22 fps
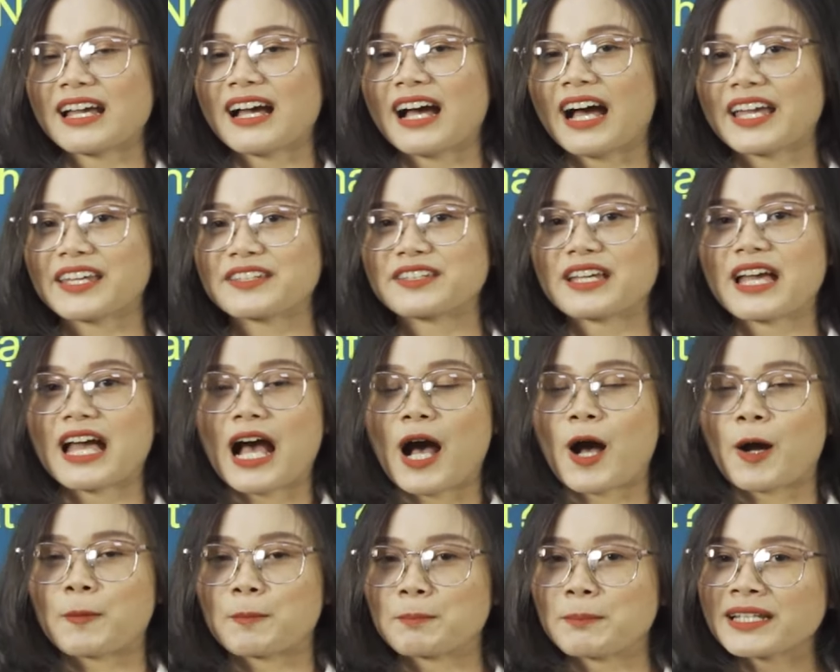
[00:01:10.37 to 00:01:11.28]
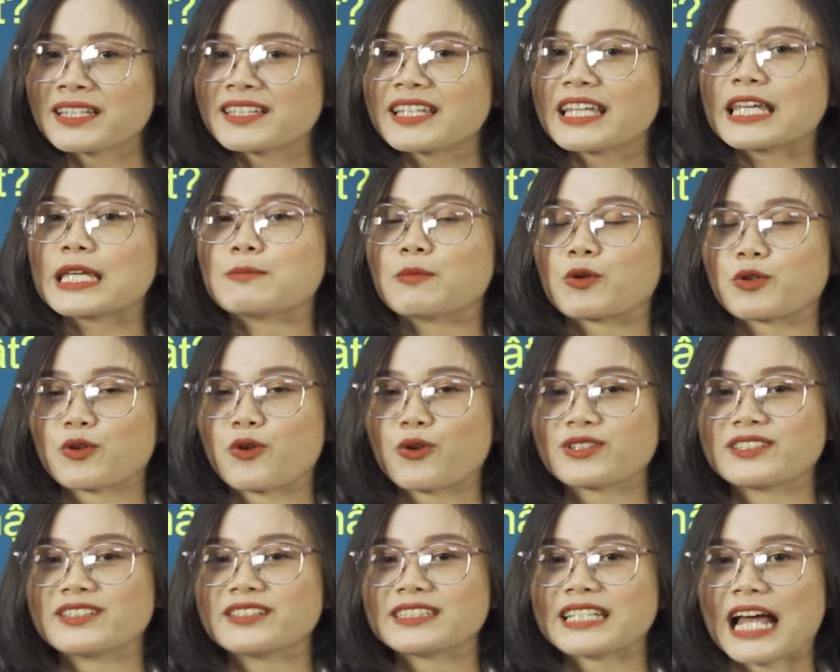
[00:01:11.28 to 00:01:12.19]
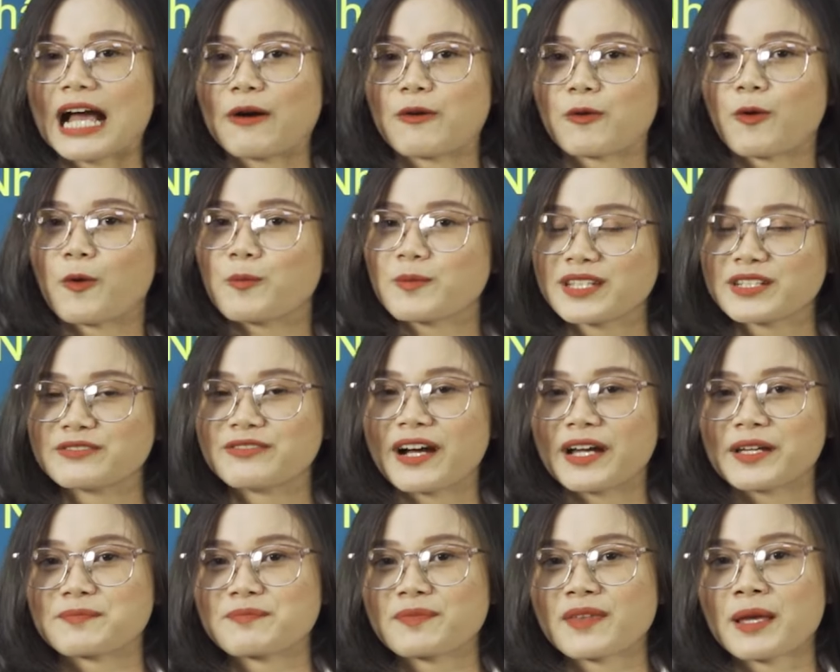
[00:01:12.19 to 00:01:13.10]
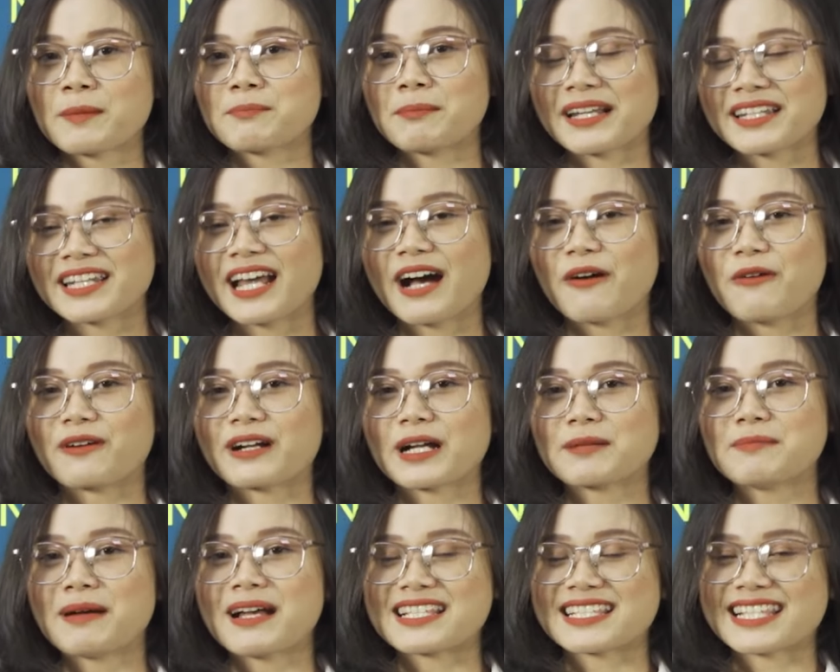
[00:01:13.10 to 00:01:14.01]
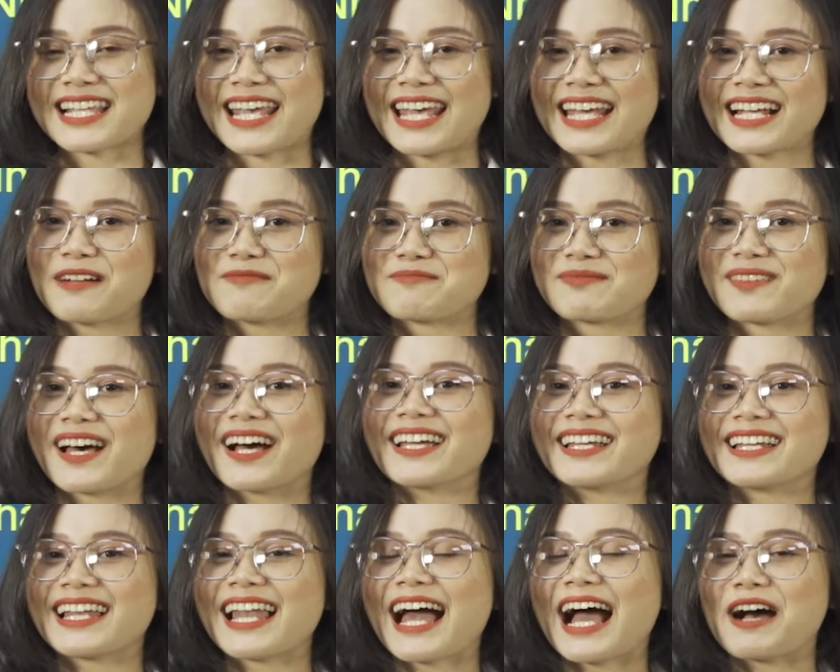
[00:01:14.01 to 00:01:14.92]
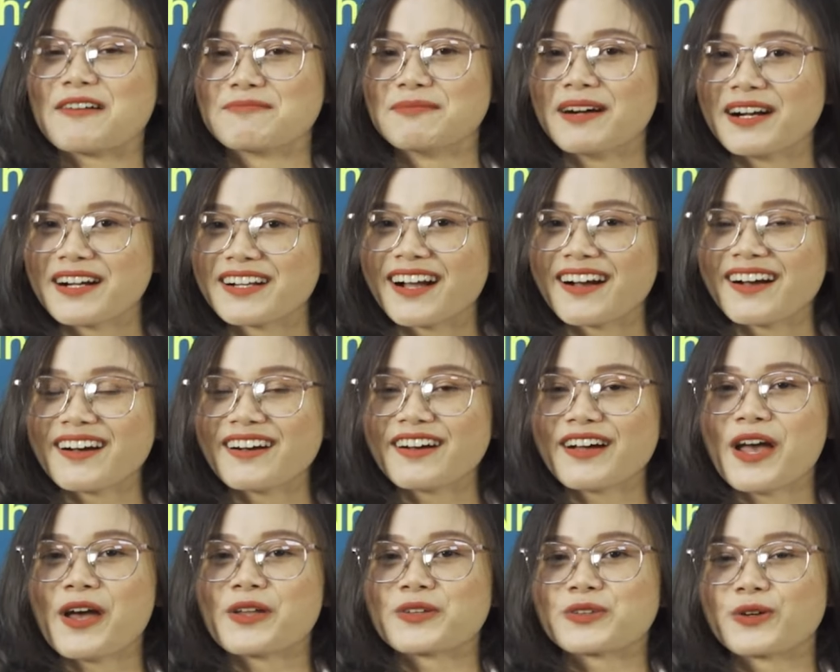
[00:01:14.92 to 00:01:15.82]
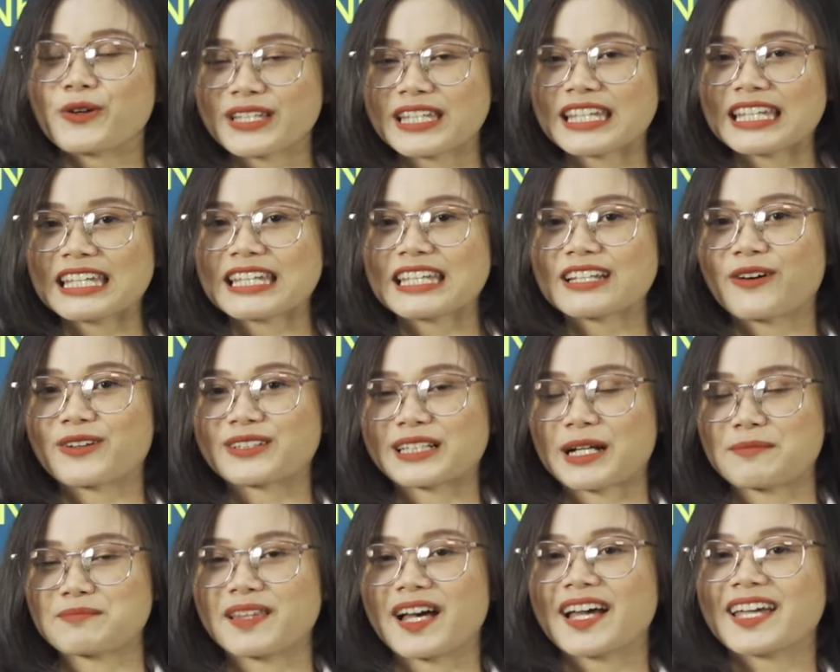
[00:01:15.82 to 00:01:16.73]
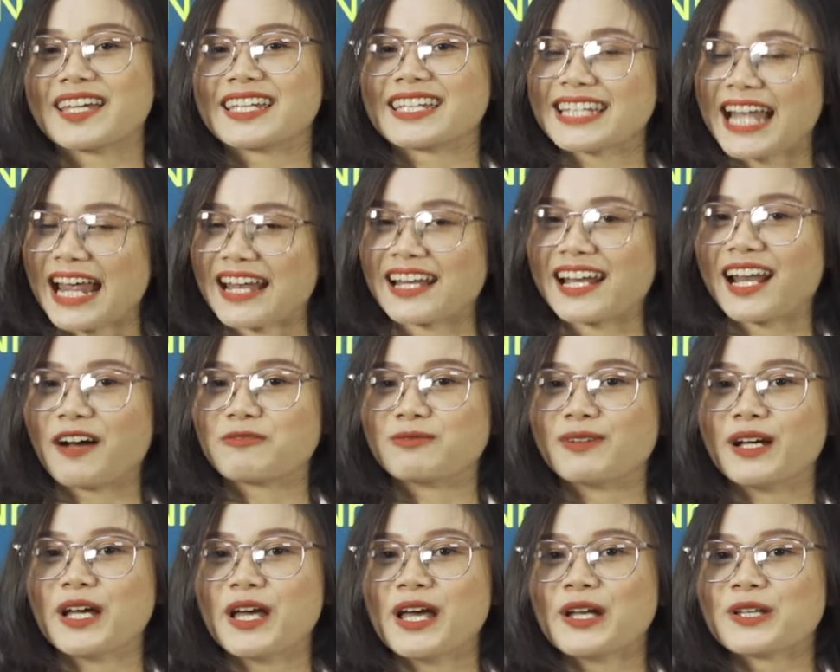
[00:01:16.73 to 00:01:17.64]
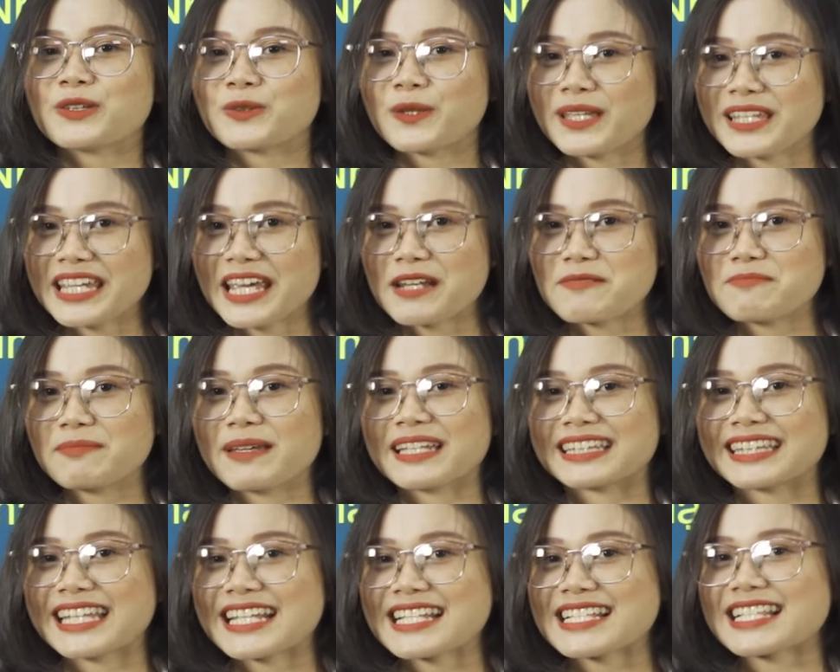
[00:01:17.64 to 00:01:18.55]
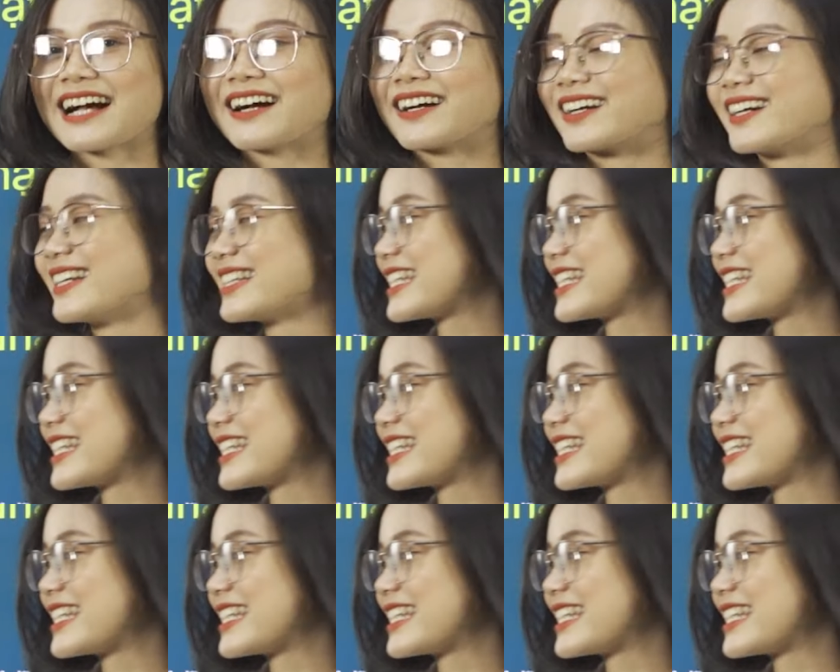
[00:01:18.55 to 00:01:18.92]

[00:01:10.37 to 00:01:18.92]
Hãy học bất kỳ một ngôn ngữ nào cũng như vậy. Ban đầu các bạn sẽ cảm thấy là bỡ ngỡ, đôi khi còn cảm thấy nản lòng. Tuy nhiên mình tin rằng